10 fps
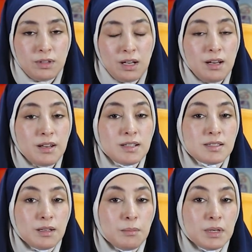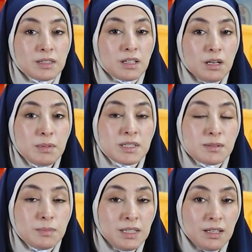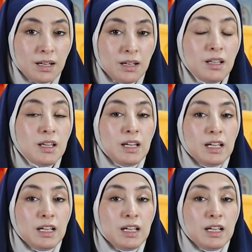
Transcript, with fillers: ظهرت لما طلبت منها